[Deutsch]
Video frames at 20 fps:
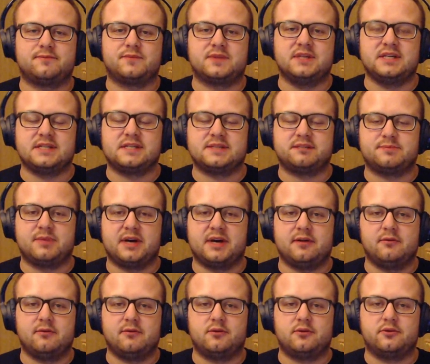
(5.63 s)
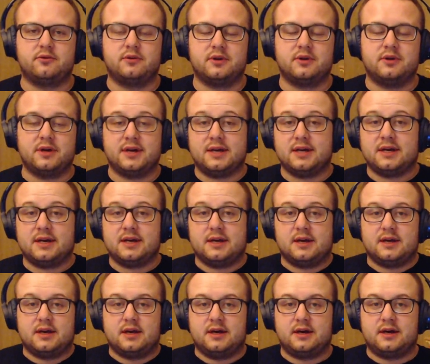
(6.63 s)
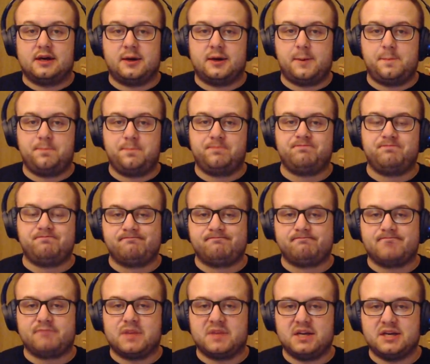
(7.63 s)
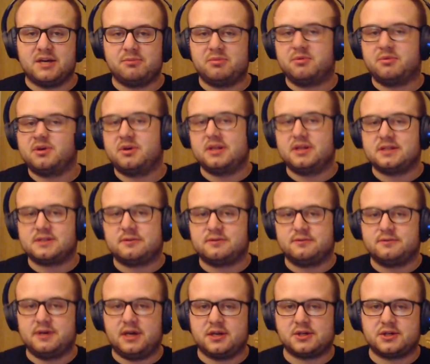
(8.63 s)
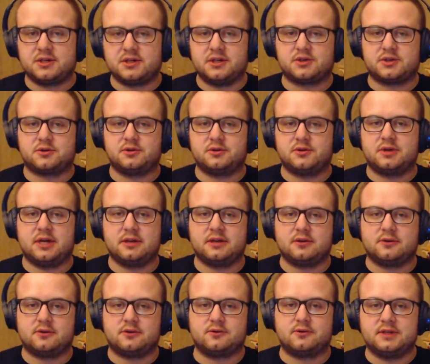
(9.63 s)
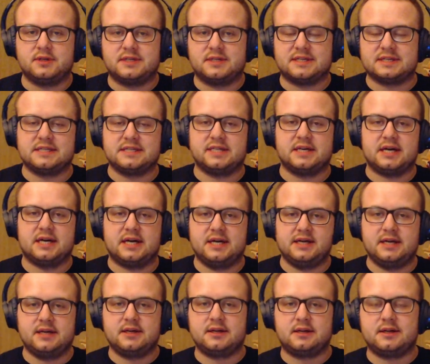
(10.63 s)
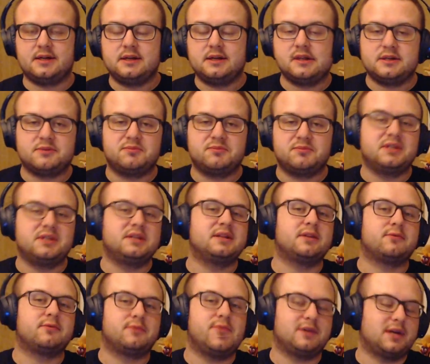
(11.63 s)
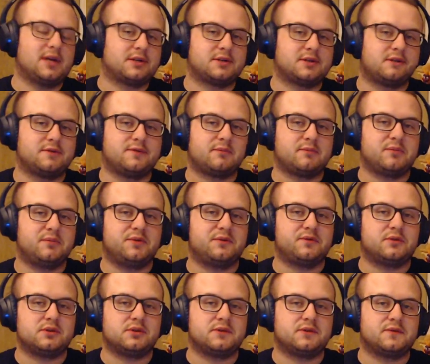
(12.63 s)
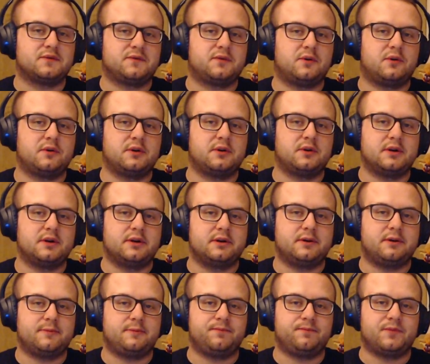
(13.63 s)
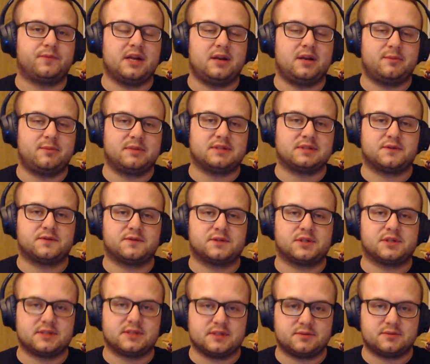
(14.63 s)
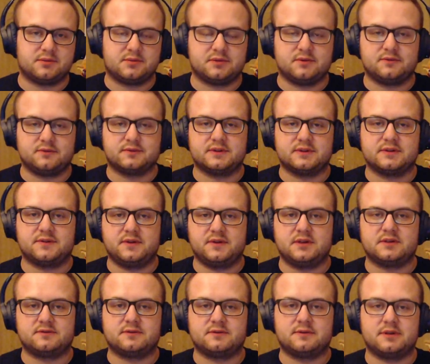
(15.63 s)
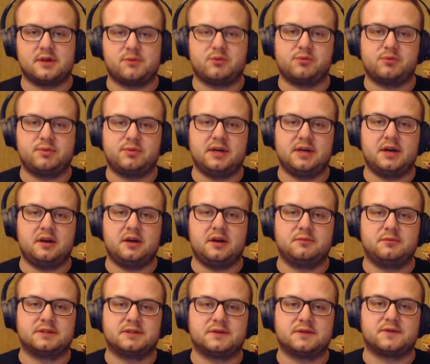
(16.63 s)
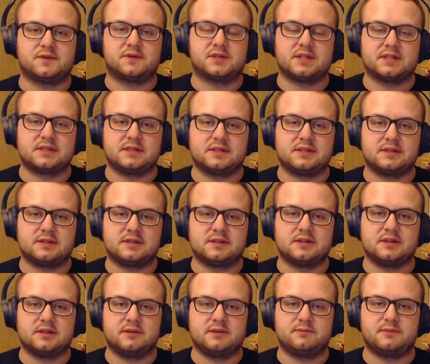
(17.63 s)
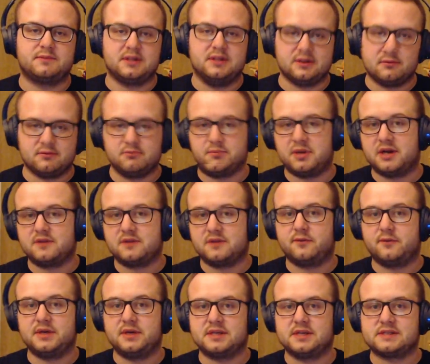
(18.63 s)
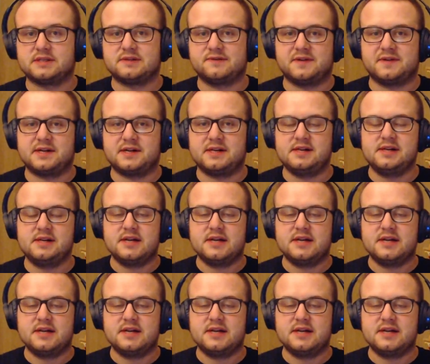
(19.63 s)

D-Spyro. Ähm, ich habe in meiner letzten Reaction ja schon angekündigt, dass ich eigentlich mich der Reaction widmen wollte von ähm, Elements of Justice bzw. Phoenix Wright MLP Elements of Justice, dem dritten Part vom ersten Fall.